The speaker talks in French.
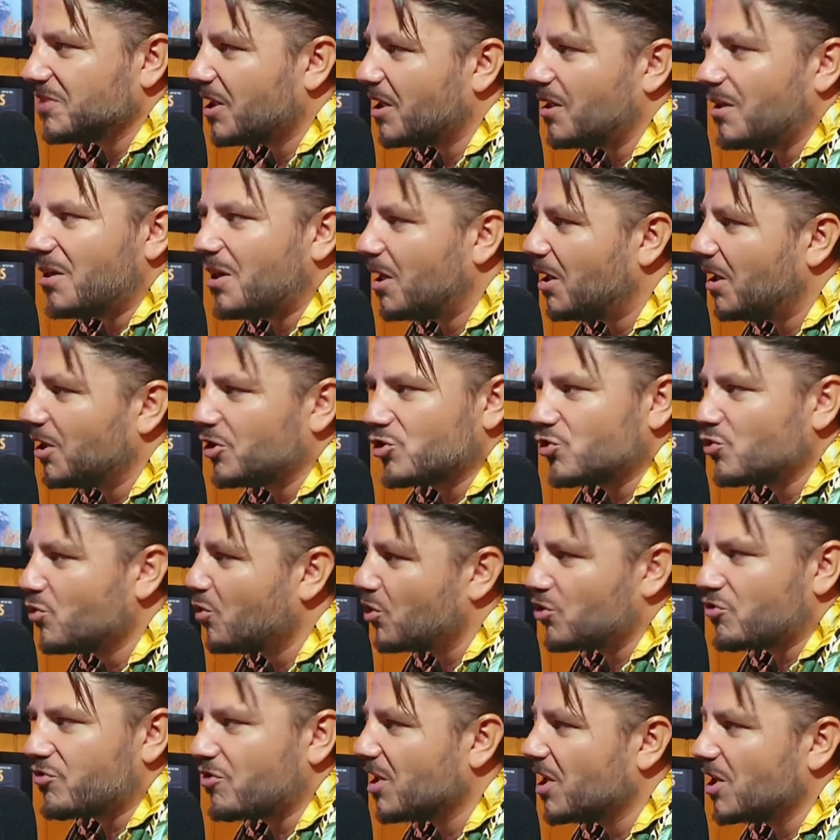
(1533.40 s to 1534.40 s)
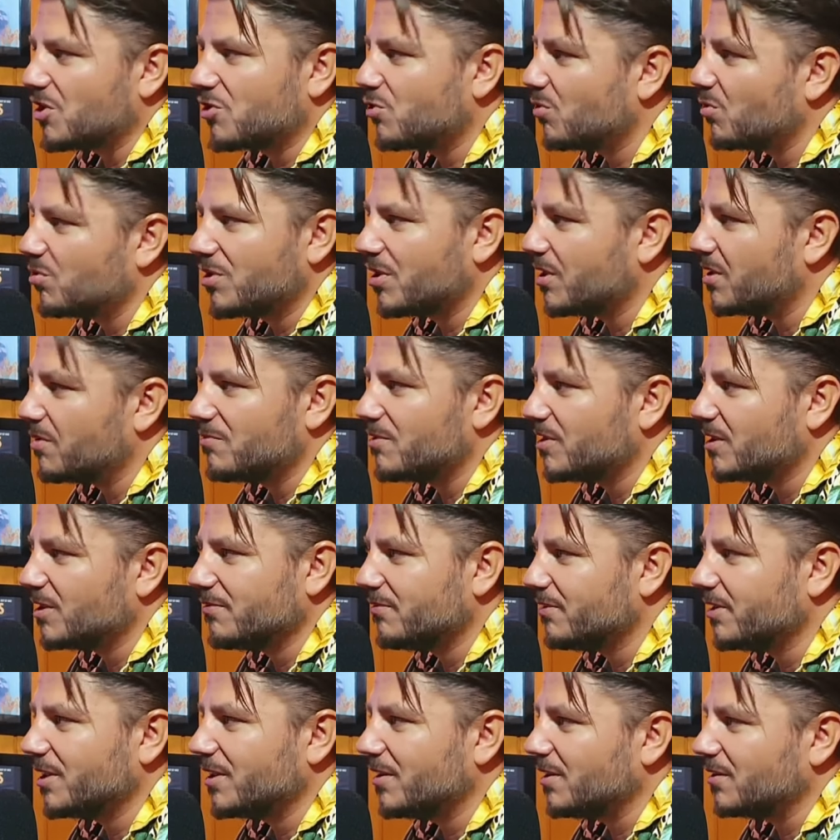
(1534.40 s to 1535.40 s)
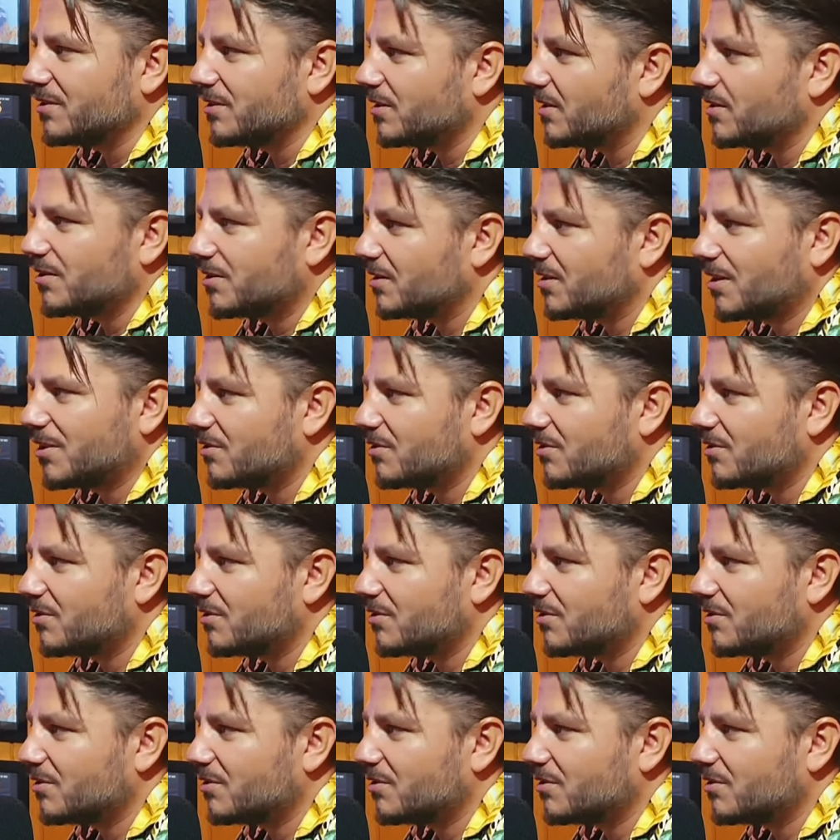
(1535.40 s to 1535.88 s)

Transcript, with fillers: Un jour, je vais la sauter, moi, Elvira. ça, se